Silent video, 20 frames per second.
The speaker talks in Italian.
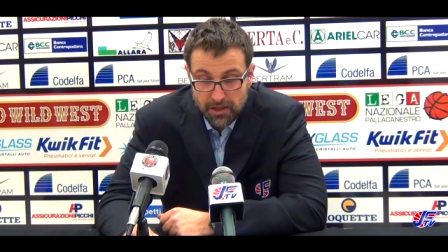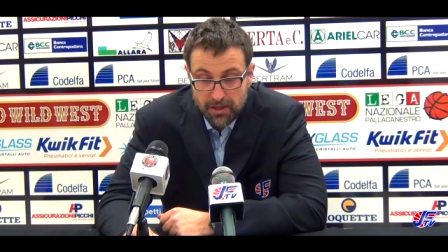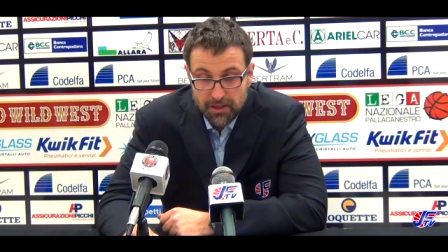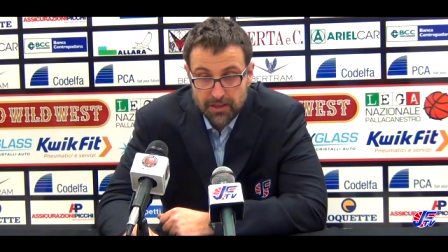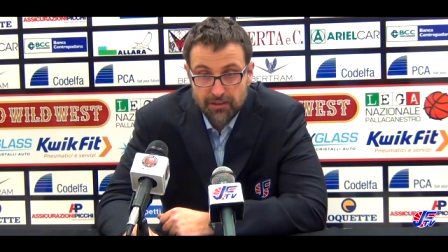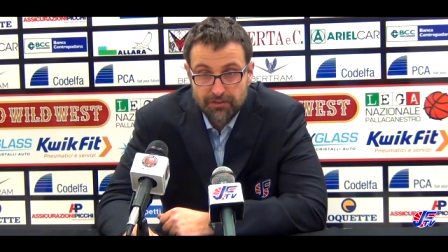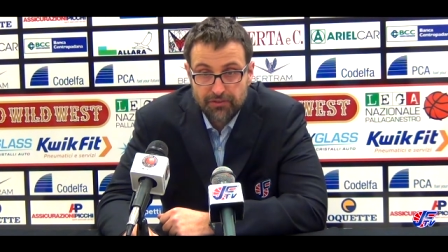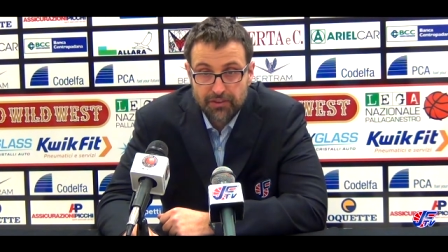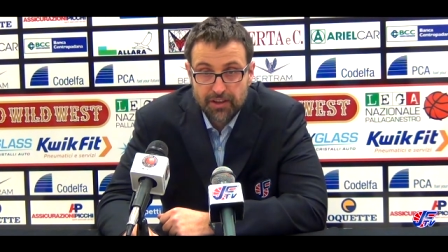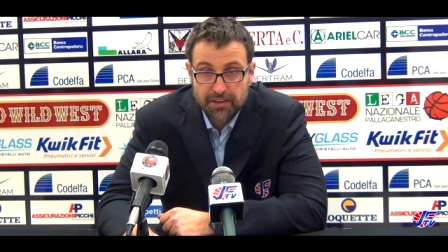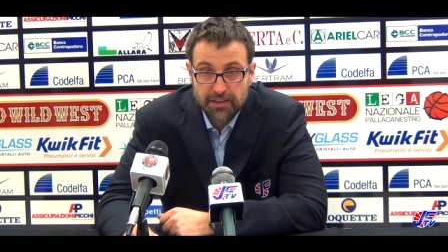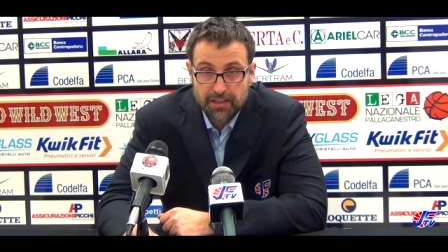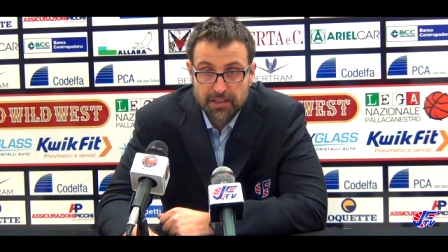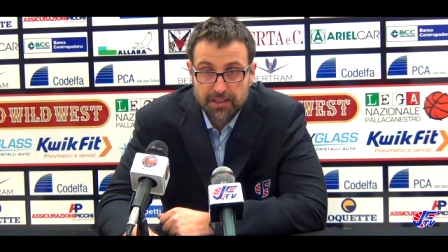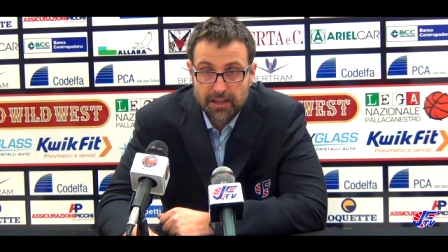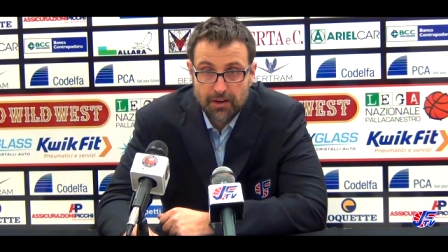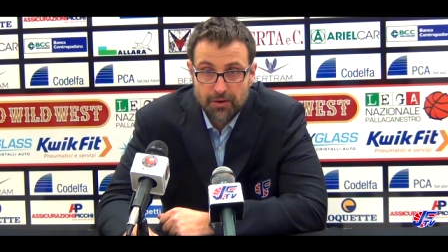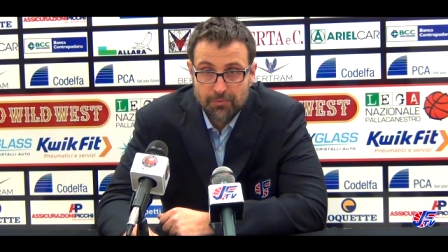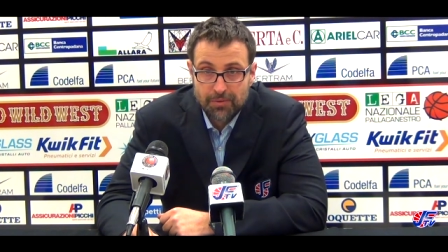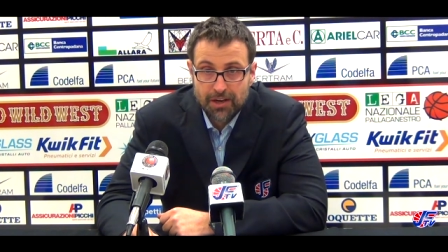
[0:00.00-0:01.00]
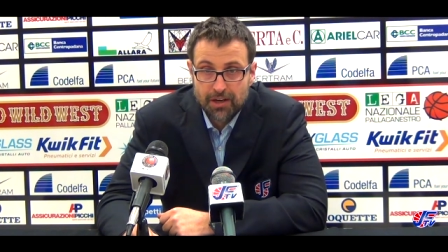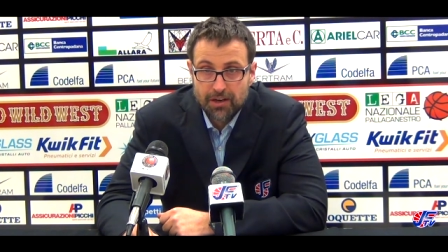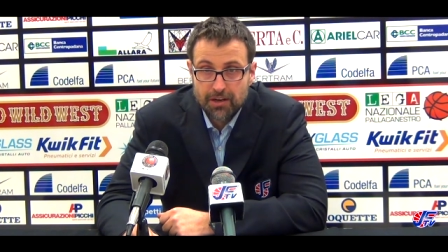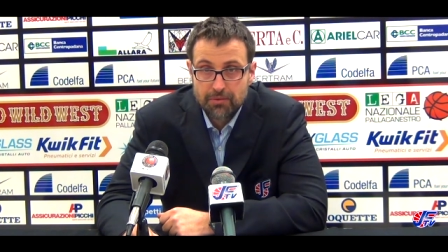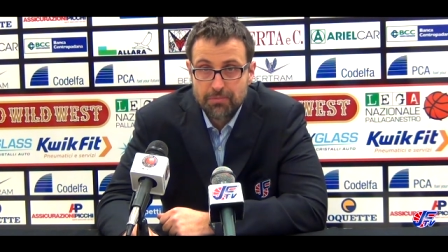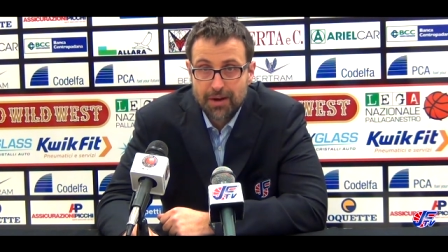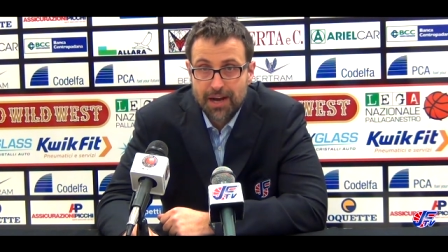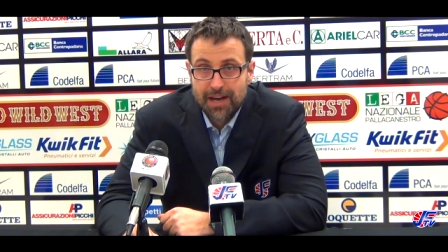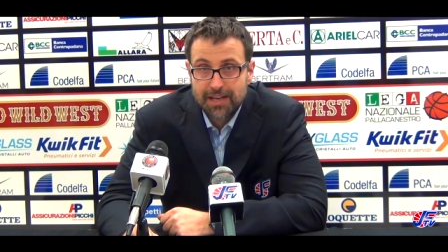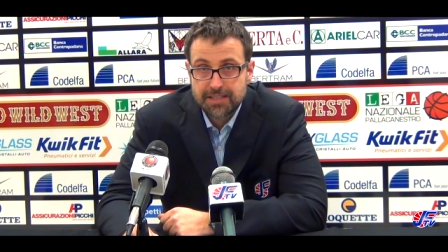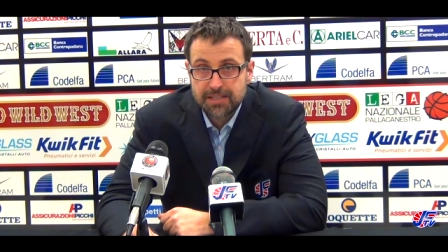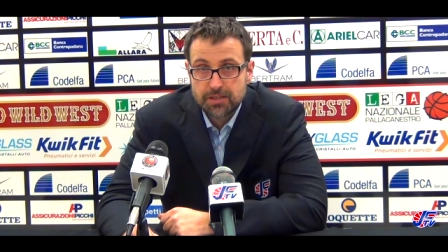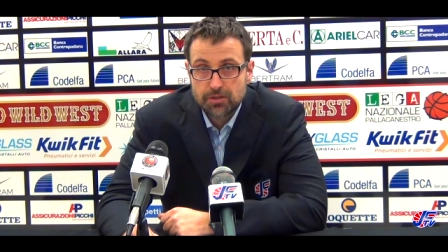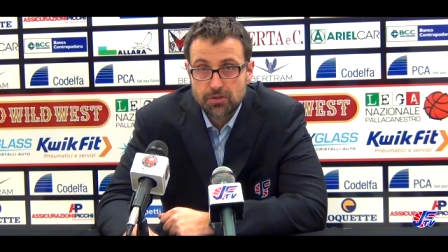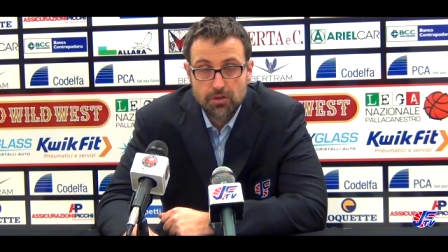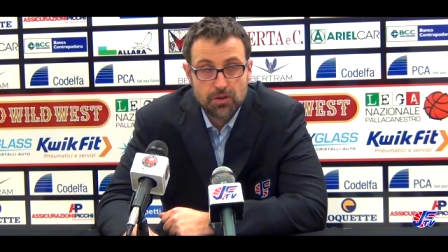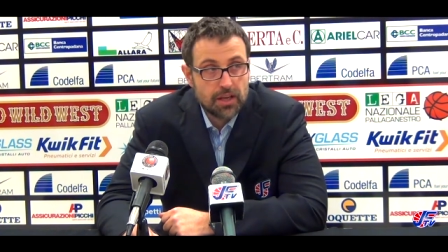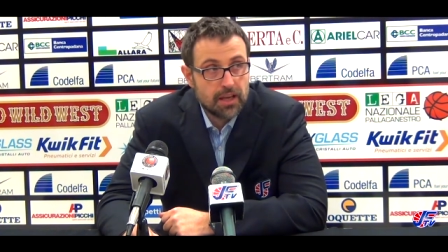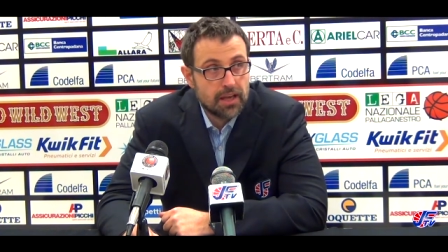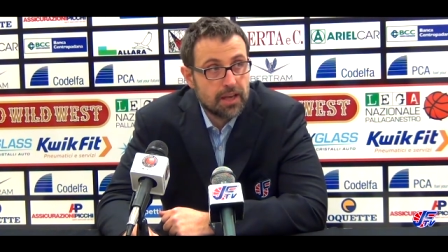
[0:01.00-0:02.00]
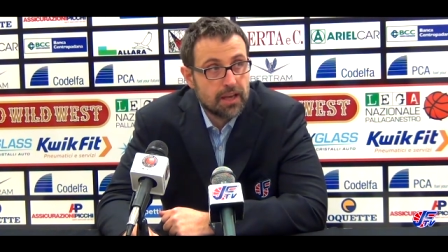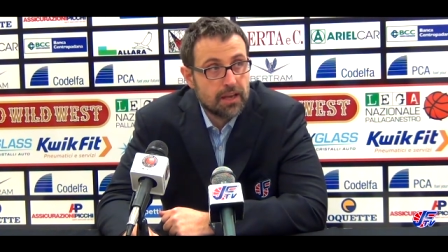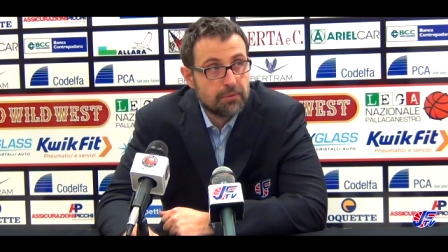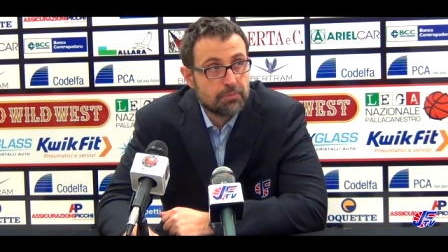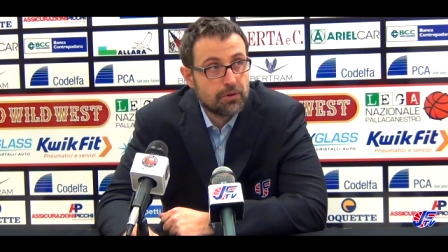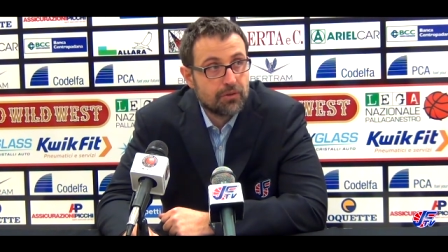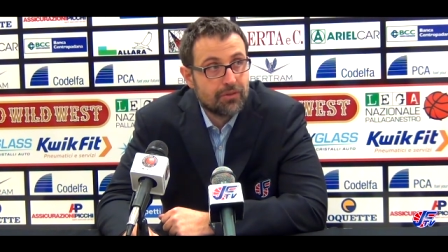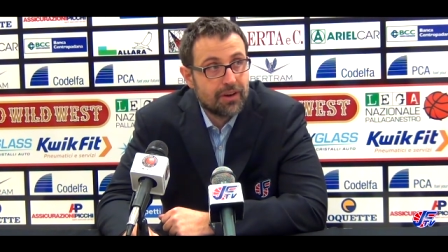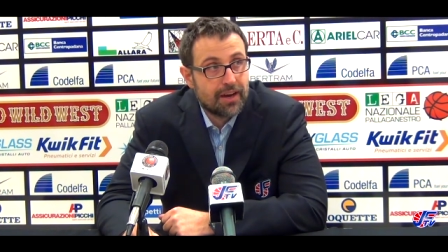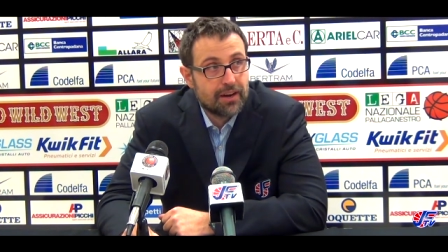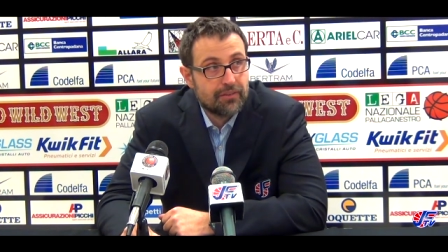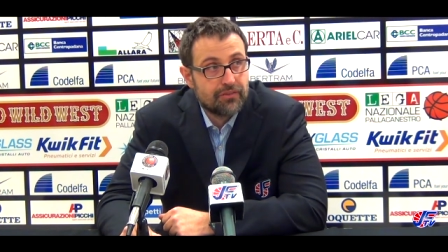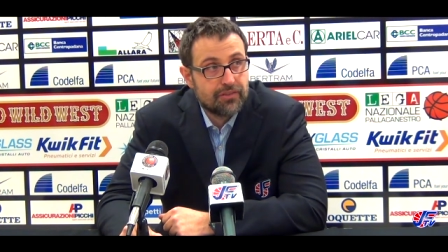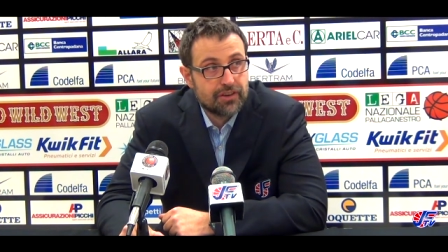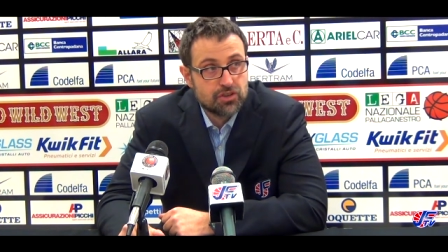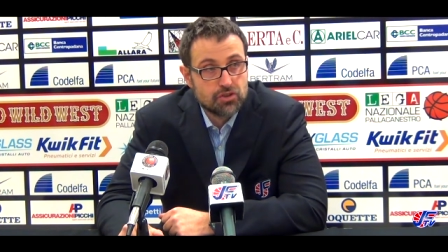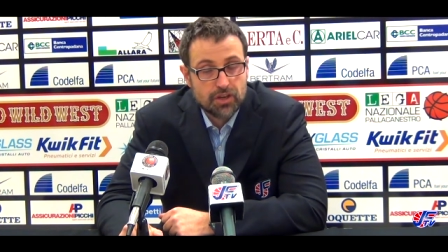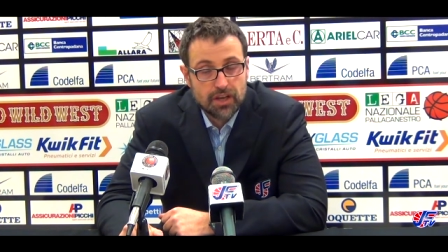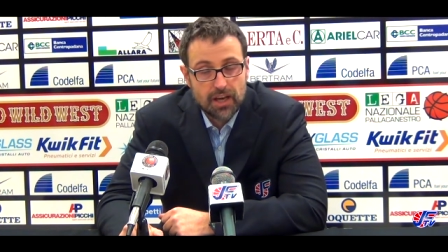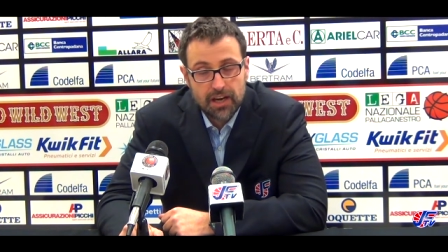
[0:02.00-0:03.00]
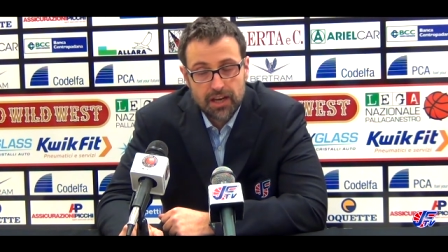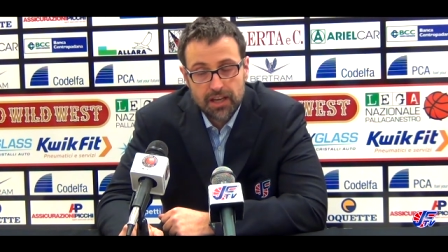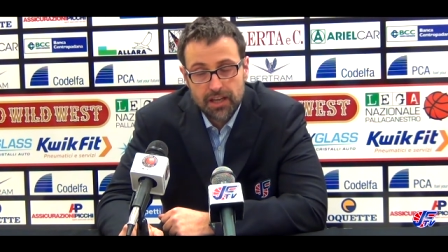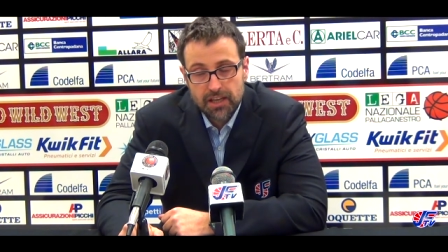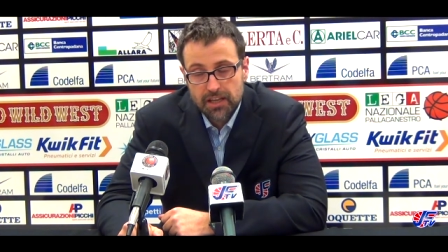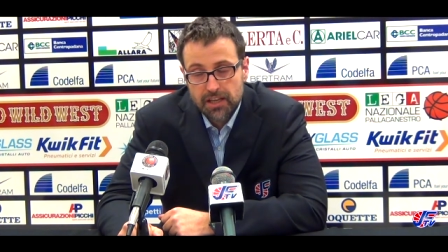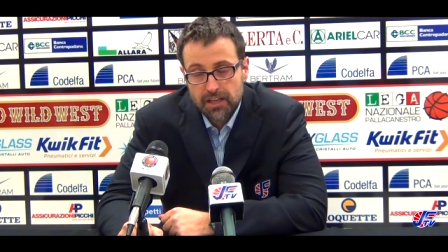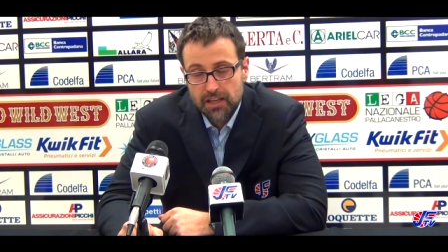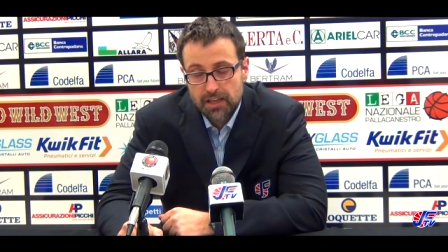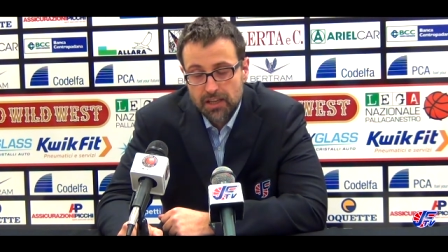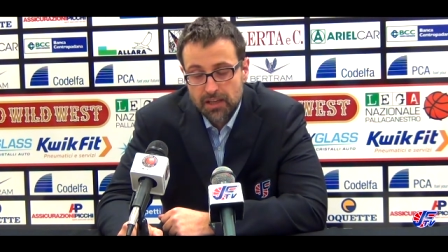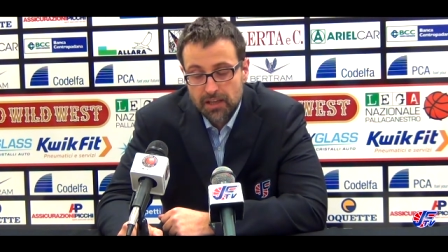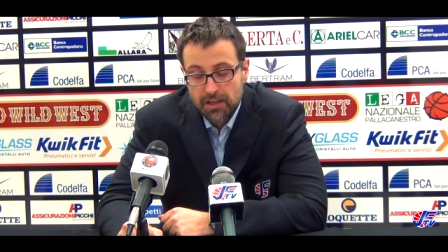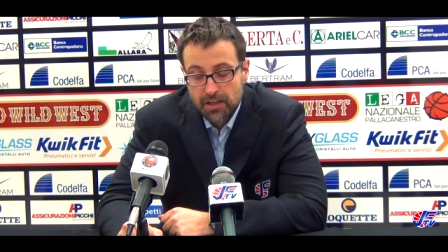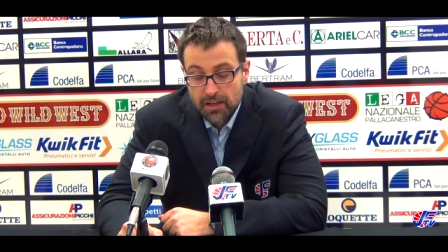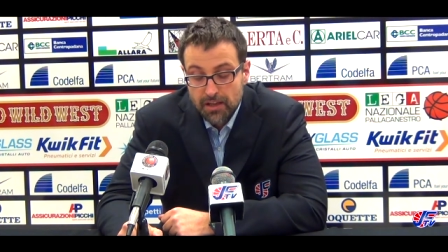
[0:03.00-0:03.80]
difendere, dare una mano a rimbalzo e, e provare a far giocare i,